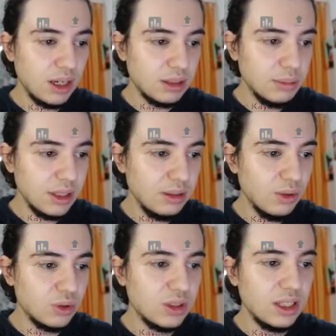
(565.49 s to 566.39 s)
Akma
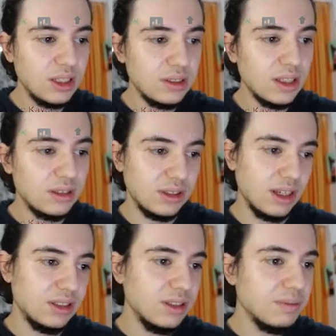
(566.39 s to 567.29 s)
AdWord'dan AdSense
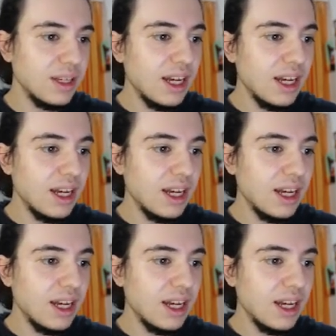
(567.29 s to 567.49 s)
geldi.